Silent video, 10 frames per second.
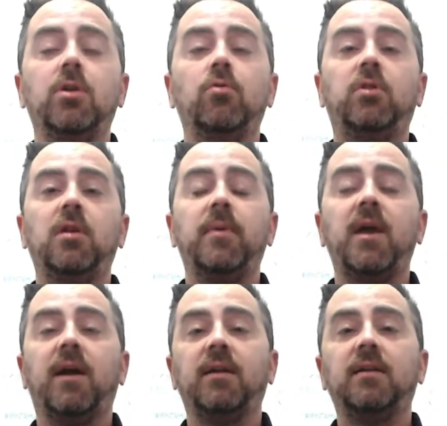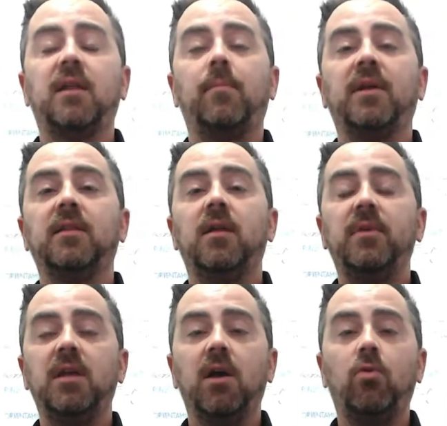ultimi anni, tra
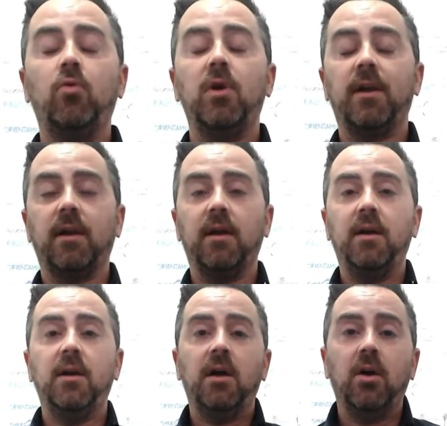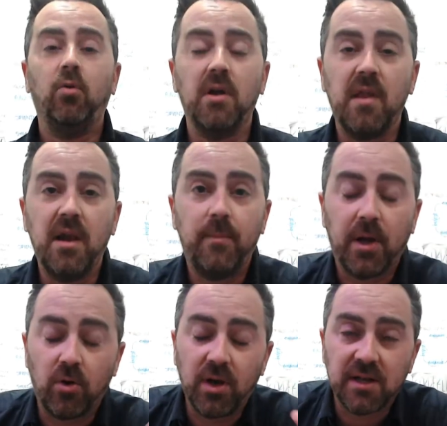pandemia e guerra, una delle
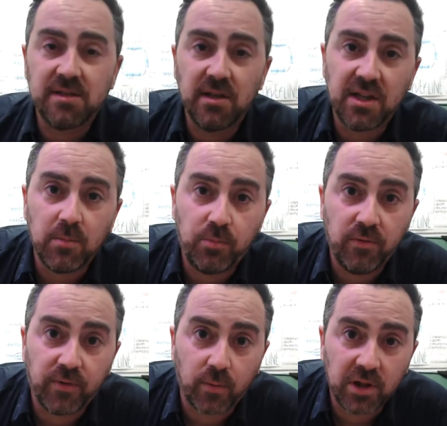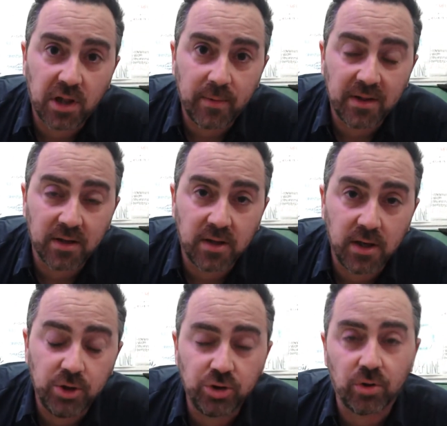parole che sentiamo più frequentemente al
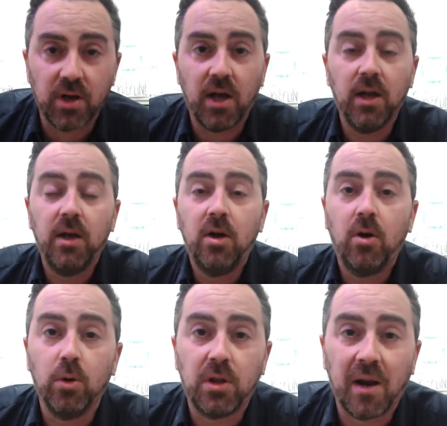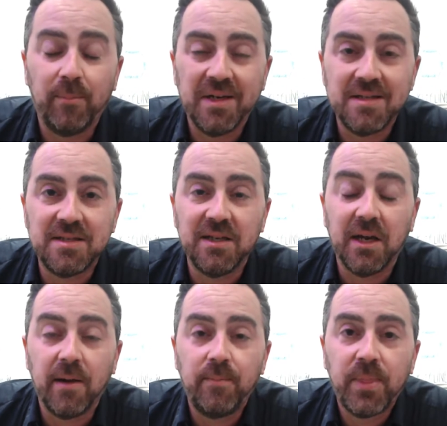telegiornale, oltre a
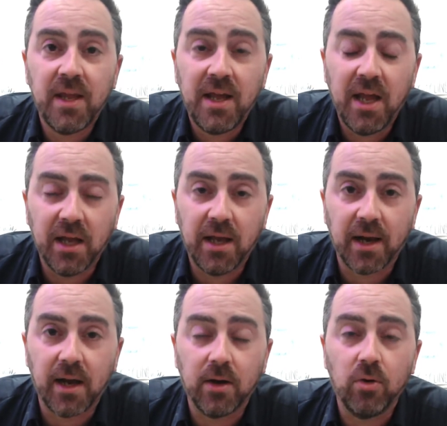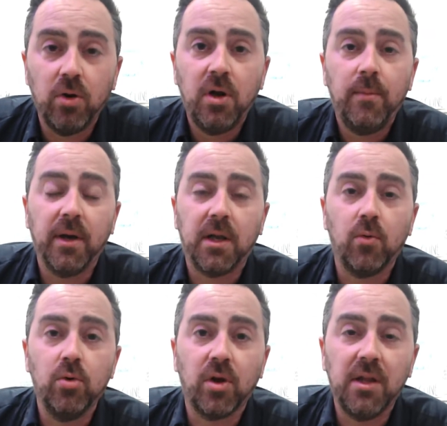benzina, è grano, perché
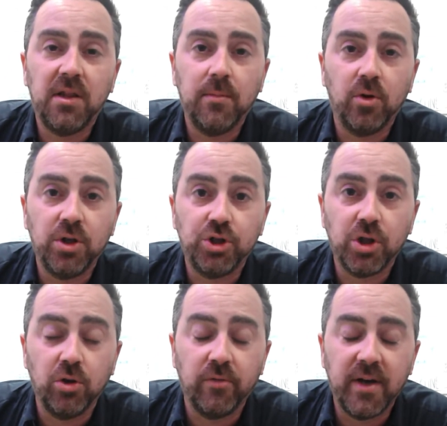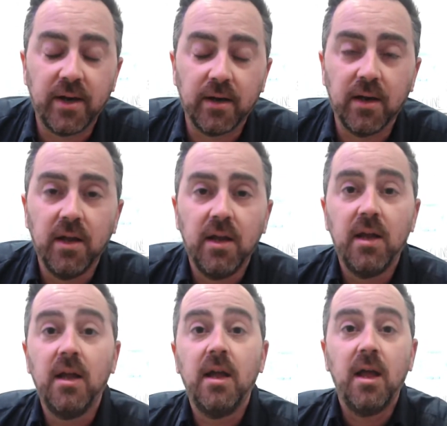quello che intimorisce i governi
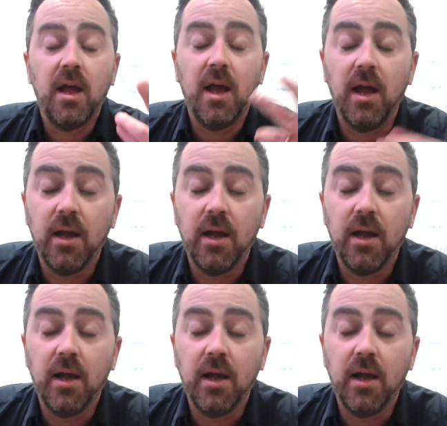è